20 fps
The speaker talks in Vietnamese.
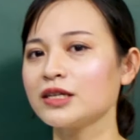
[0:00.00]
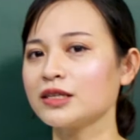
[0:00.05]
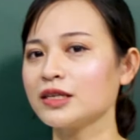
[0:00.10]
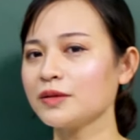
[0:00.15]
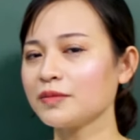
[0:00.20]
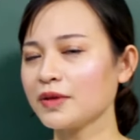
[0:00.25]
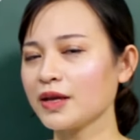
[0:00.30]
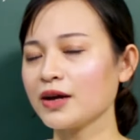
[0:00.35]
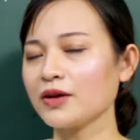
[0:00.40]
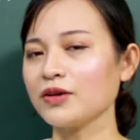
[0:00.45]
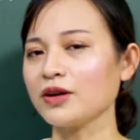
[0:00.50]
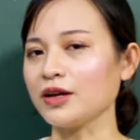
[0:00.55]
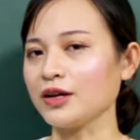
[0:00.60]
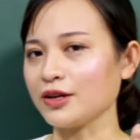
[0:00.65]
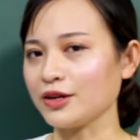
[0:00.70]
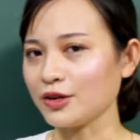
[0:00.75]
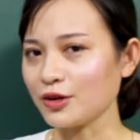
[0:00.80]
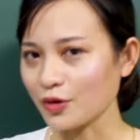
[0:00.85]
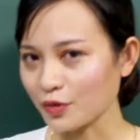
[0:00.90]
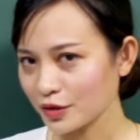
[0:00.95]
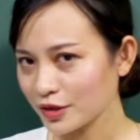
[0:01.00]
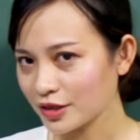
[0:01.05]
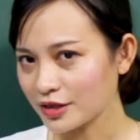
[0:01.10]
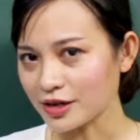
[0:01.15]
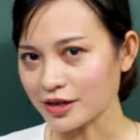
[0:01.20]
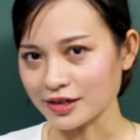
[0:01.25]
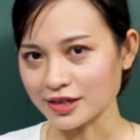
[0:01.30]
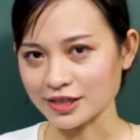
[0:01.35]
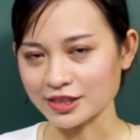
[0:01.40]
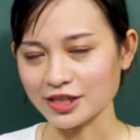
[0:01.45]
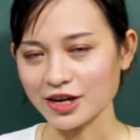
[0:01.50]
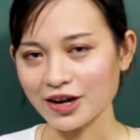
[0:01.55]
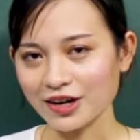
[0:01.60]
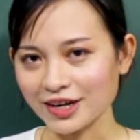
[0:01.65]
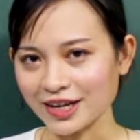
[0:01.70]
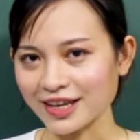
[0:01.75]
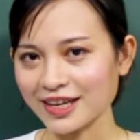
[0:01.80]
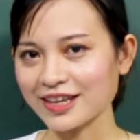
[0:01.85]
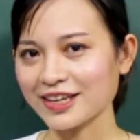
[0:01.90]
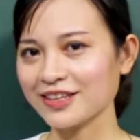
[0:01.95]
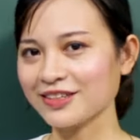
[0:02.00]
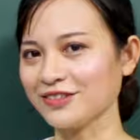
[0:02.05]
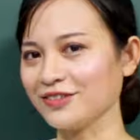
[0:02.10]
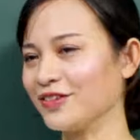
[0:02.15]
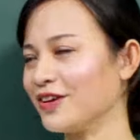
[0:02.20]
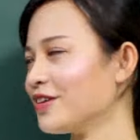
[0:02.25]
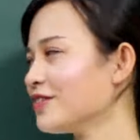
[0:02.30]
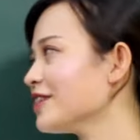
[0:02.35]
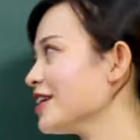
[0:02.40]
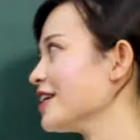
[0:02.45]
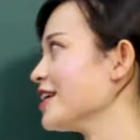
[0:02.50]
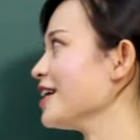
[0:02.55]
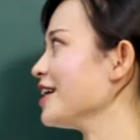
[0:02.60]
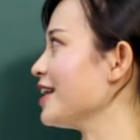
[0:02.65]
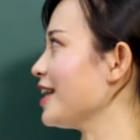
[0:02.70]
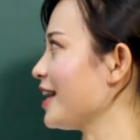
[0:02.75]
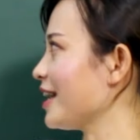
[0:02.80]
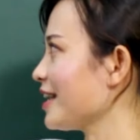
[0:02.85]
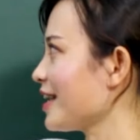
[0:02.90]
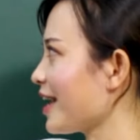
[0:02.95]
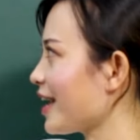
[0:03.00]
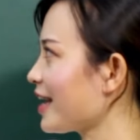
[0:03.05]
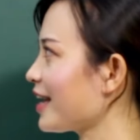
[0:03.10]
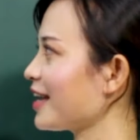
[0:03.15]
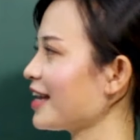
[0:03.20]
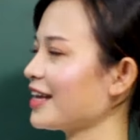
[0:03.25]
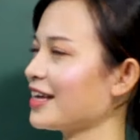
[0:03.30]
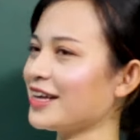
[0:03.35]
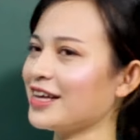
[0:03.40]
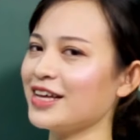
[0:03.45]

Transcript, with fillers: Tiếp theo là đối tượng để cho này, đúng không? Ở đây là anh A.